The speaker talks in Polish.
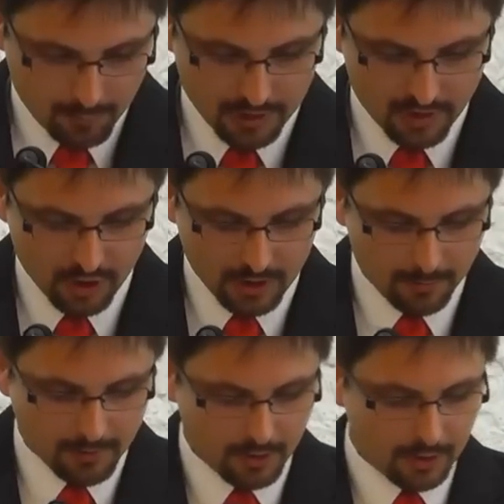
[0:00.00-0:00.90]
Przez
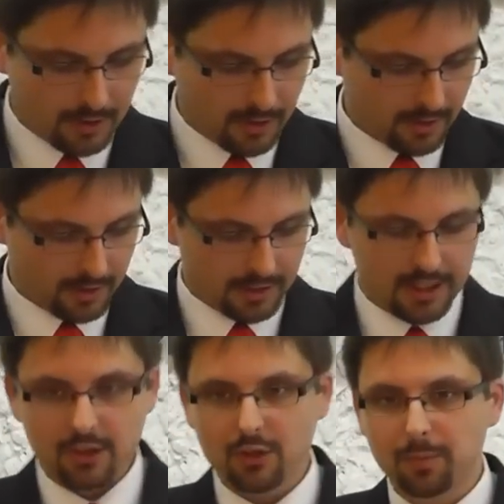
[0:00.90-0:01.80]
7 dni
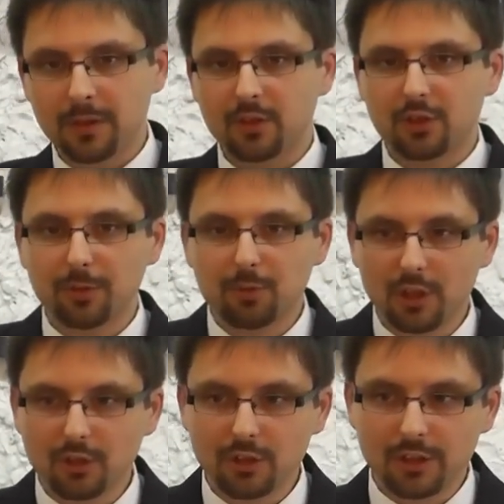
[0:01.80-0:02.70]
jeść będziecie
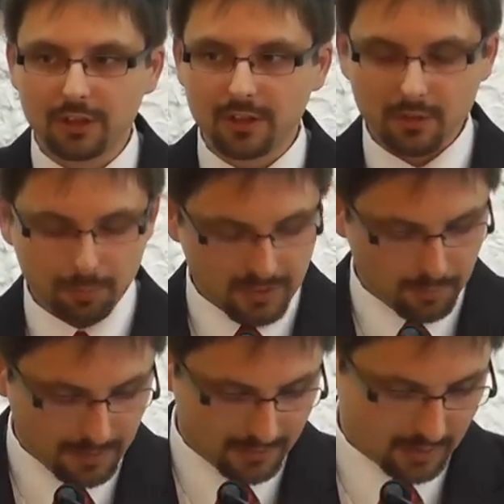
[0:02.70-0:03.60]
przaśniki. To jest
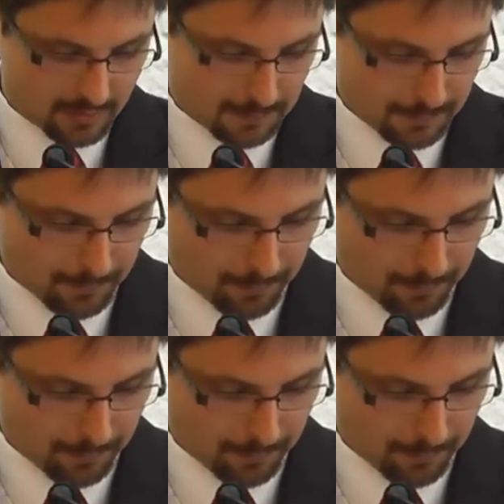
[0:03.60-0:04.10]
opis Paschy.